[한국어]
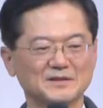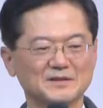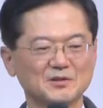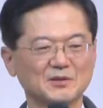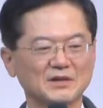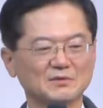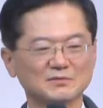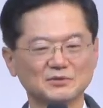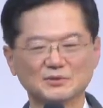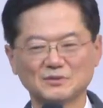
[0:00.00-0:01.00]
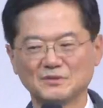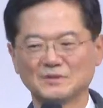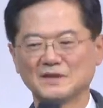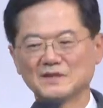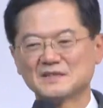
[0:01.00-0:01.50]
저와 여러분도
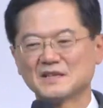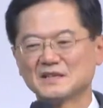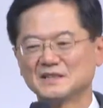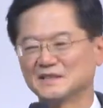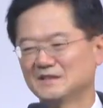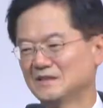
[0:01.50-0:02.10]
인생이